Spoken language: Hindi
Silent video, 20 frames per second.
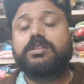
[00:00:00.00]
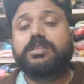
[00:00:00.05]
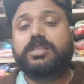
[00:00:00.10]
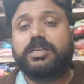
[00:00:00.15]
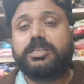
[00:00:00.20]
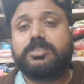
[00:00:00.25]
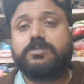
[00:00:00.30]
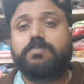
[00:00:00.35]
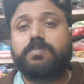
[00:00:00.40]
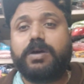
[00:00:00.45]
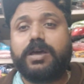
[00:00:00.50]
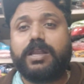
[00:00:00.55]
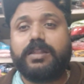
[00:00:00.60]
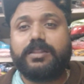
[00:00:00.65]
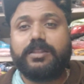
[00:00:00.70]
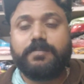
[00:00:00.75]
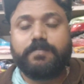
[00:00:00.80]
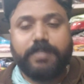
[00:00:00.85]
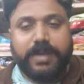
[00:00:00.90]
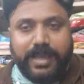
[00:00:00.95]
10-12
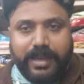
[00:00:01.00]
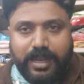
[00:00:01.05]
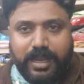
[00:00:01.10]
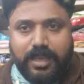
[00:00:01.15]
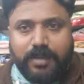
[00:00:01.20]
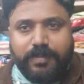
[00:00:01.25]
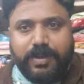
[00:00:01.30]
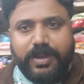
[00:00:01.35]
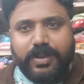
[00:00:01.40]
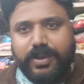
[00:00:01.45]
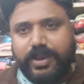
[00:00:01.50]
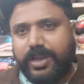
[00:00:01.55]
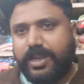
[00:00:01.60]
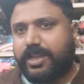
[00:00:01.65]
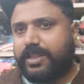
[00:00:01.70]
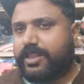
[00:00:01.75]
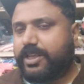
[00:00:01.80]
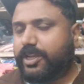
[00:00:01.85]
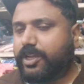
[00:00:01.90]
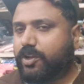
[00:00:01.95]
दिन पहले हमें
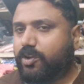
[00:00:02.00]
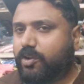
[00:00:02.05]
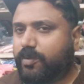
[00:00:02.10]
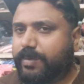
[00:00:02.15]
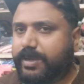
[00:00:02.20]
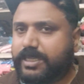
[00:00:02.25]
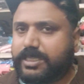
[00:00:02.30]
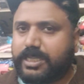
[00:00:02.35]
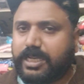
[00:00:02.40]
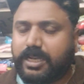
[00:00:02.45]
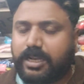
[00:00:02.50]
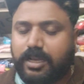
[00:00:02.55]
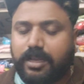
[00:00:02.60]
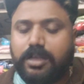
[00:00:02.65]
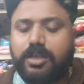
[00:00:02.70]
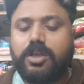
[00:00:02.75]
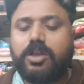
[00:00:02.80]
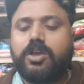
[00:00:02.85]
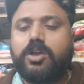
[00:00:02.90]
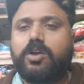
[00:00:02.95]
ट्रेलर देखने को मिल जाएगा
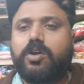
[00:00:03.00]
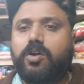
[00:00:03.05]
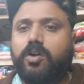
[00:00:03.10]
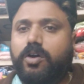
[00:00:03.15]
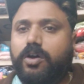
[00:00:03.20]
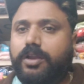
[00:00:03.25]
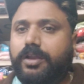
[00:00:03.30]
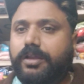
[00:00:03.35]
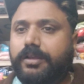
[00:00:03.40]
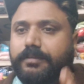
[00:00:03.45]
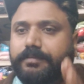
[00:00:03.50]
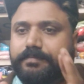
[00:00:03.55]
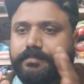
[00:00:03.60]
और